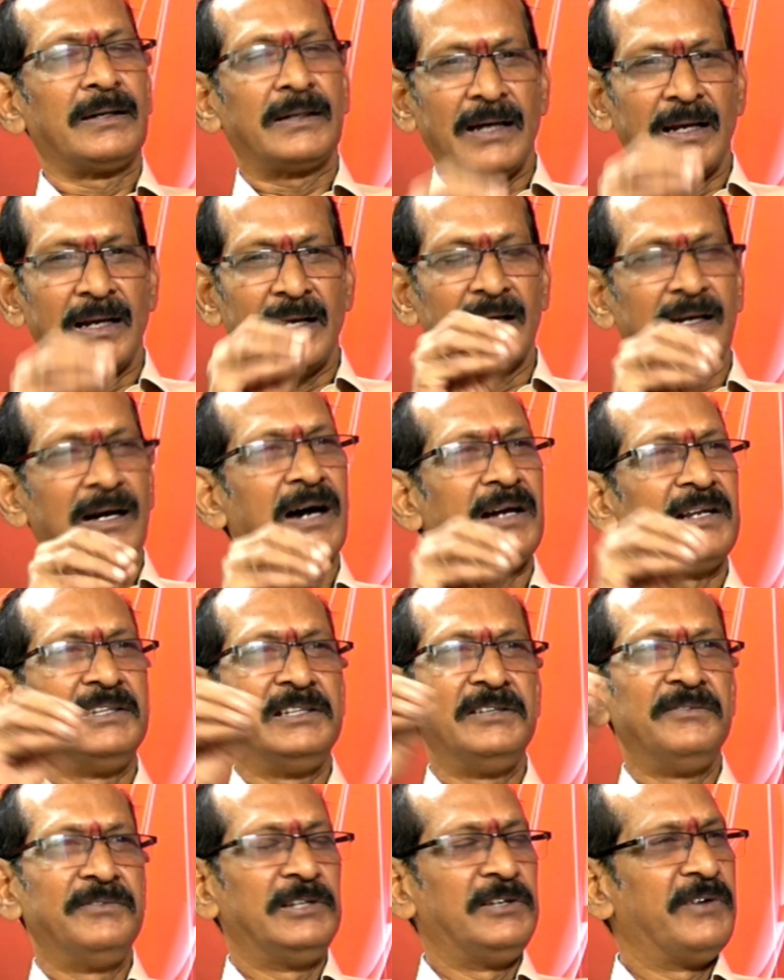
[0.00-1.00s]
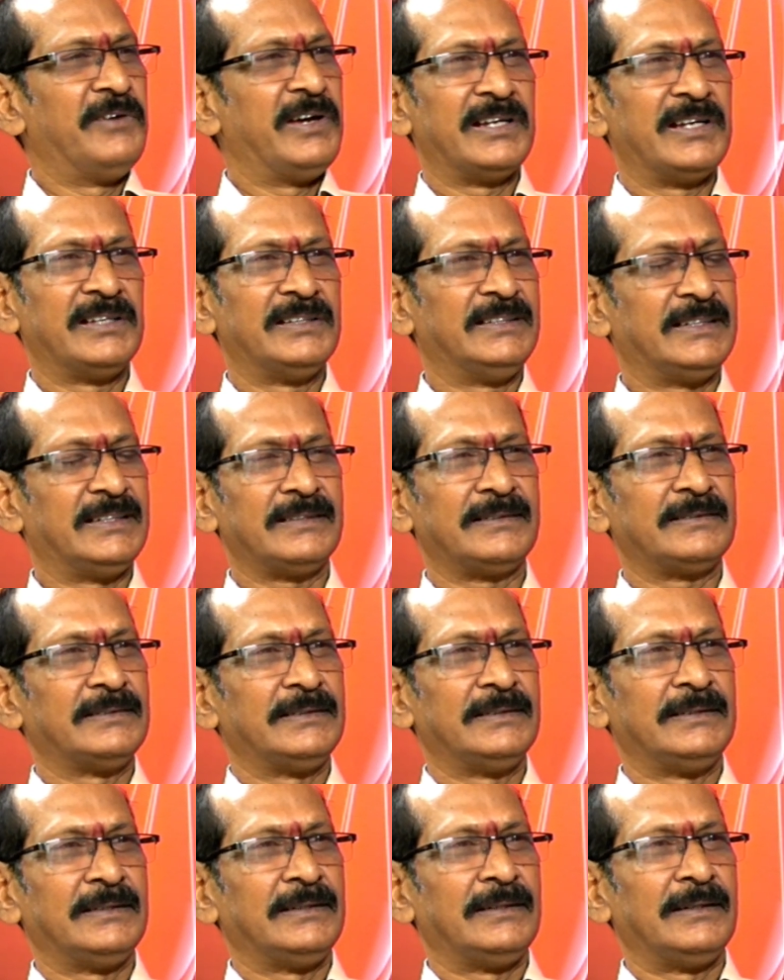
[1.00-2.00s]
కళ కానిది విలువైనది
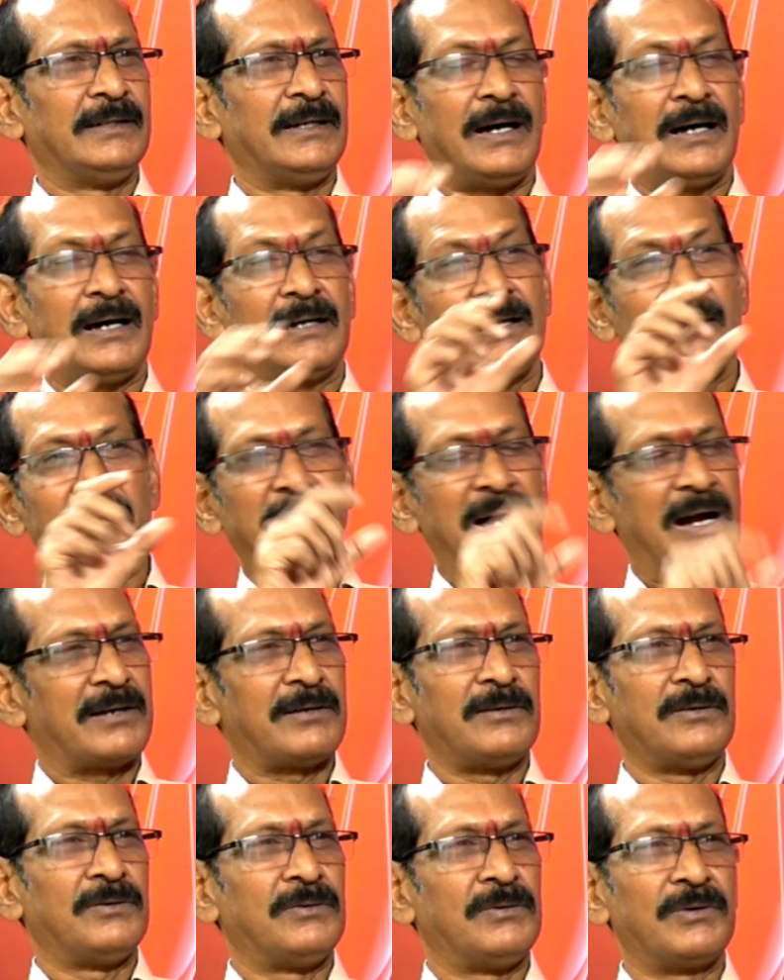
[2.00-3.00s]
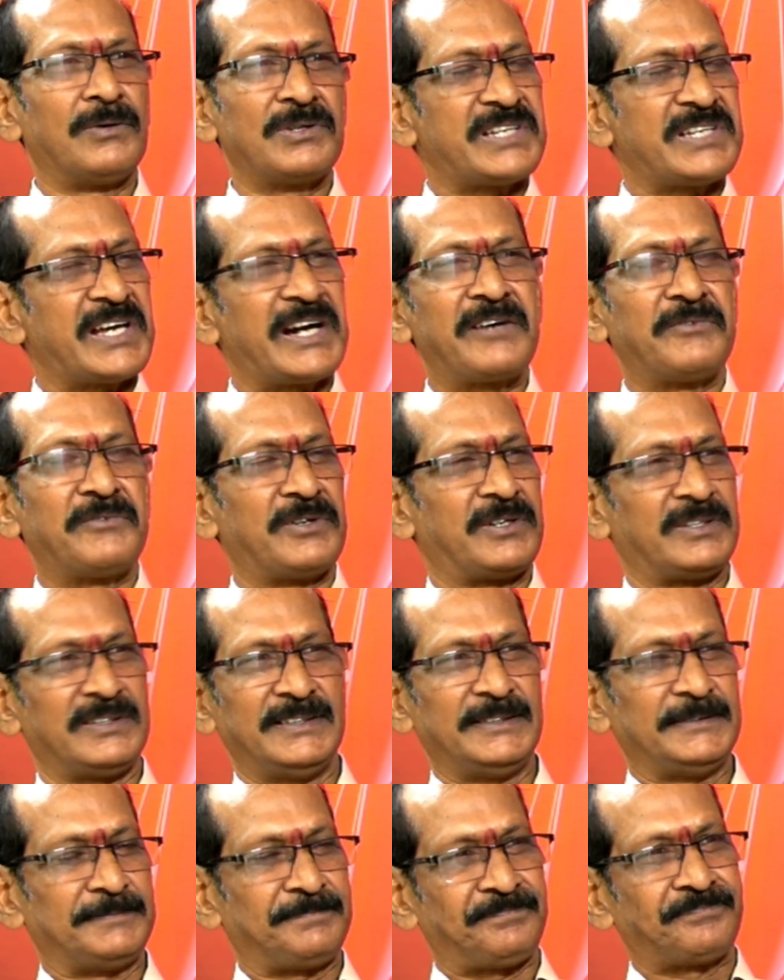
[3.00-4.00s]
అన్న పాటలో ఒక చరణం
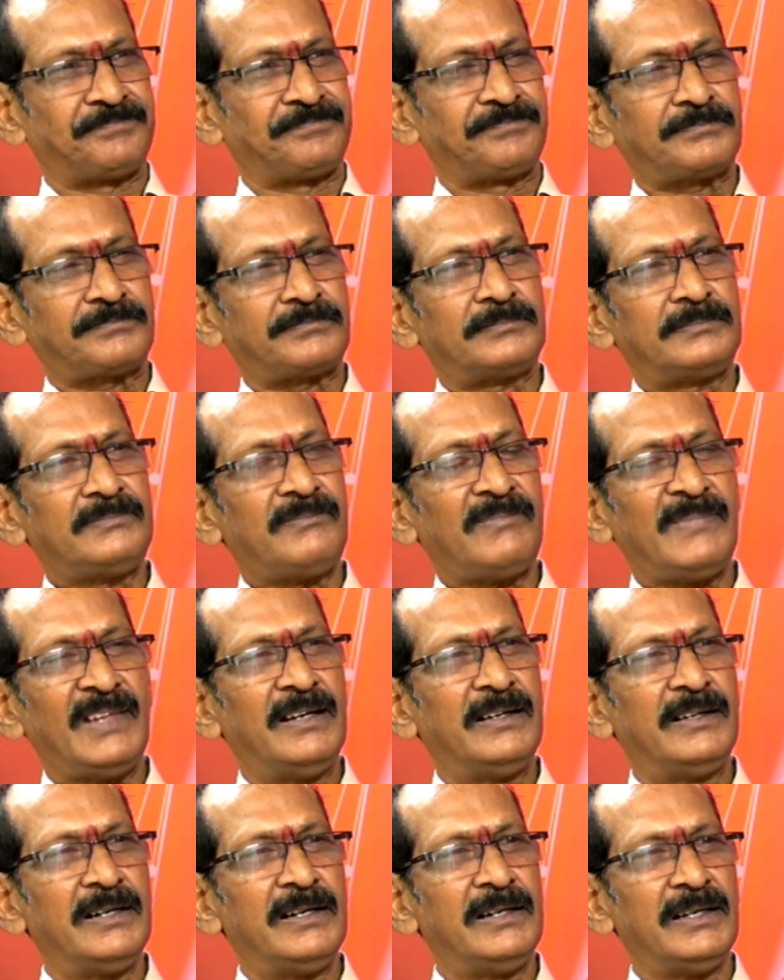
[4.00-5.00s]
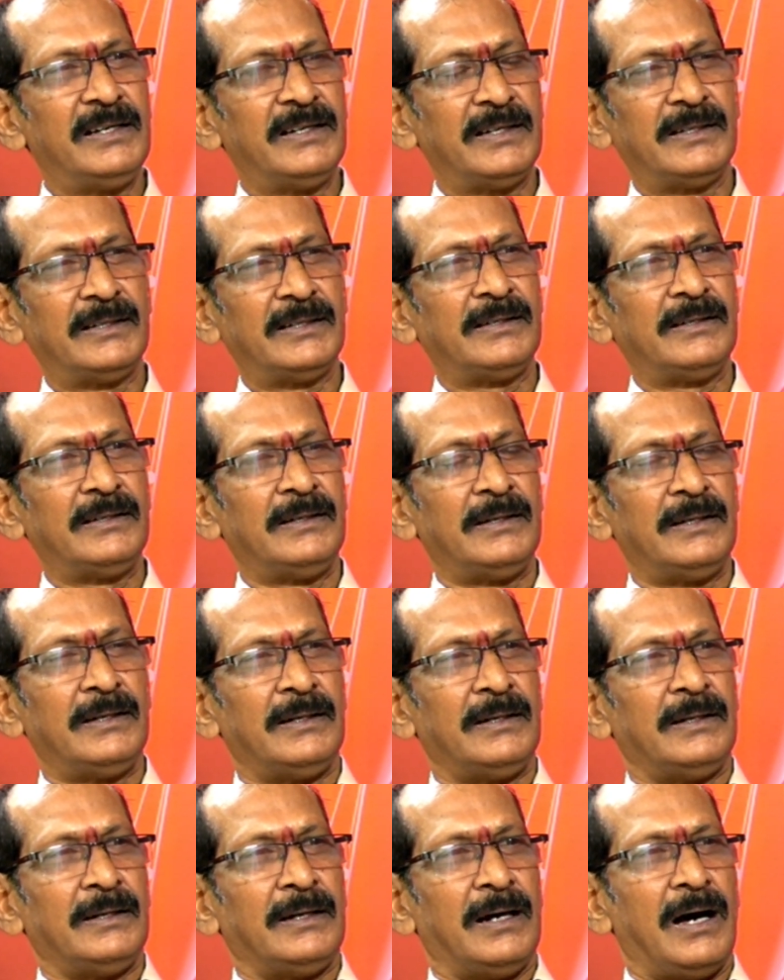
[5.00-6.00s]
ఉంటుంది ఏంటంటే
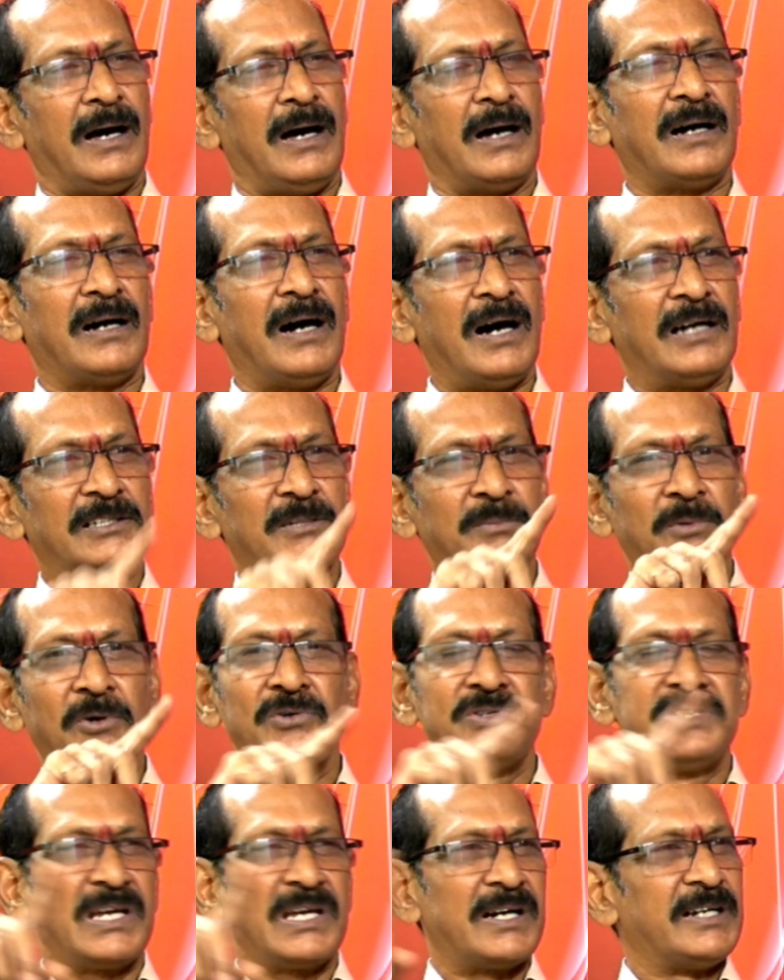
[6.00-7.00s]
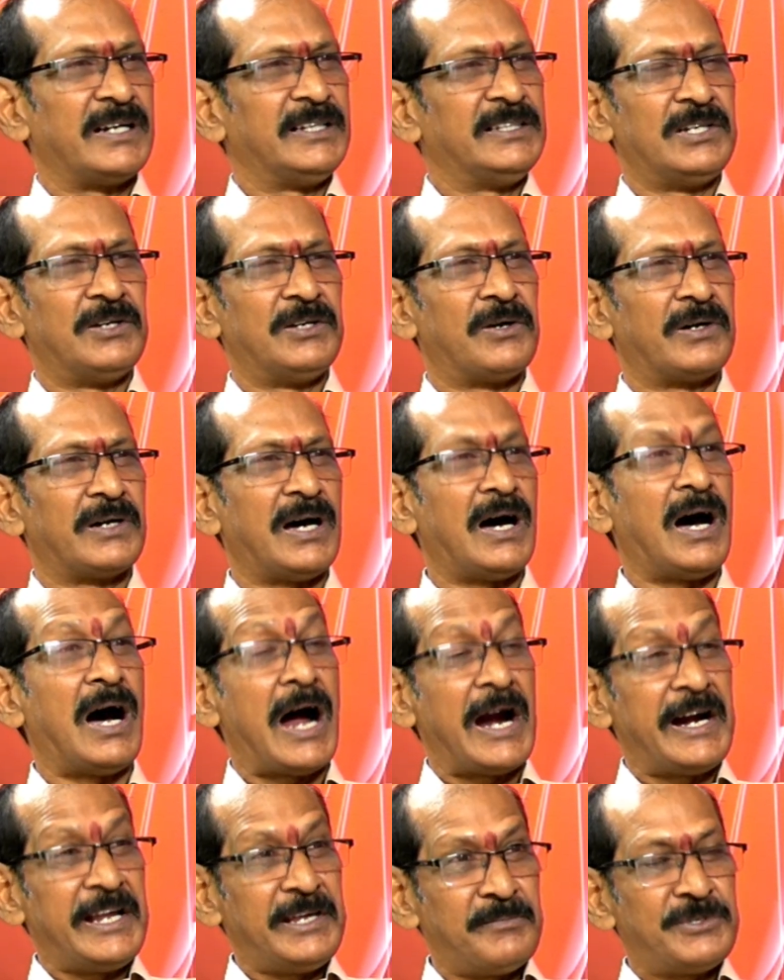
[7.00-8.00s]
అగాధమో జలనిధిలోన
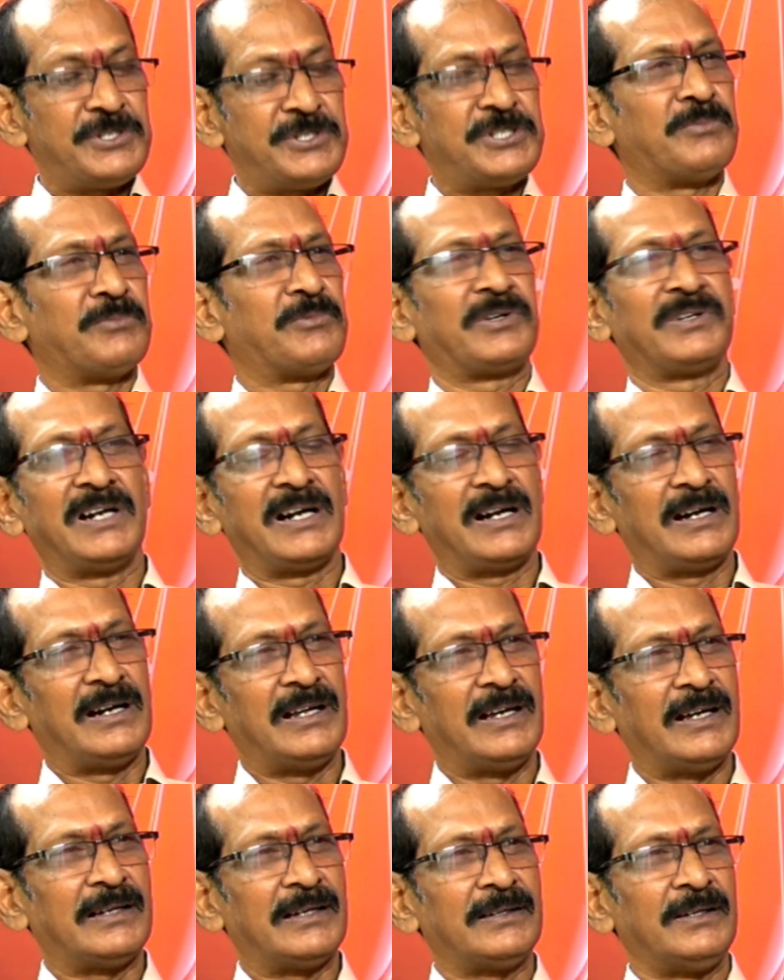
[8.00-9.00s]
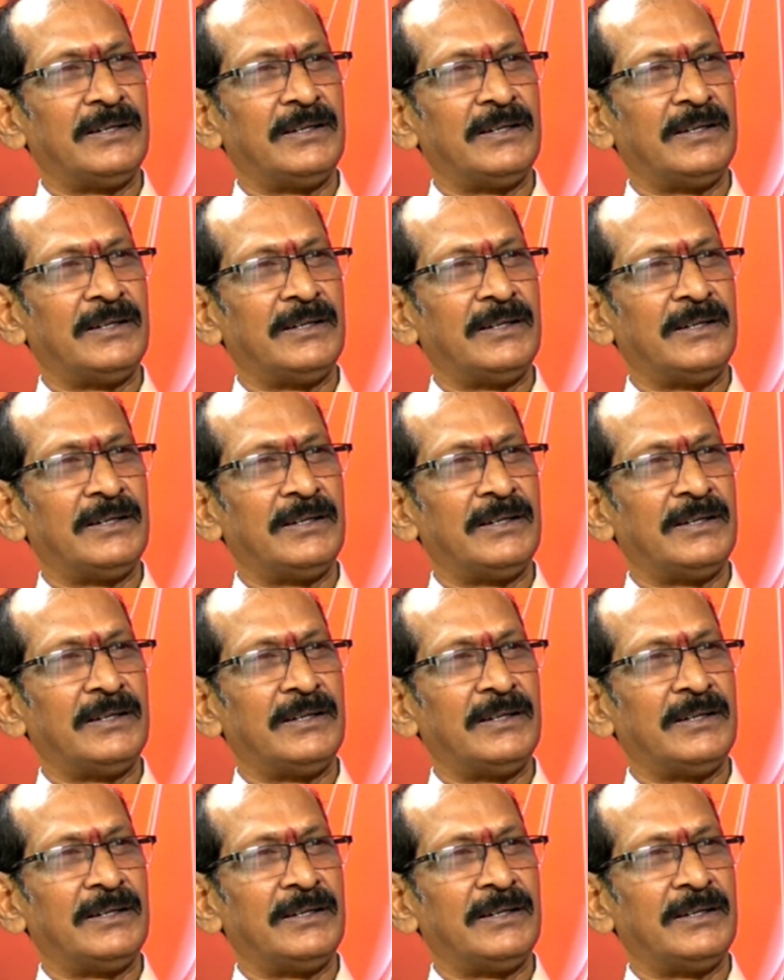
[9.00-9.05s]
ఆణిముత్యం ఉన్నట్లే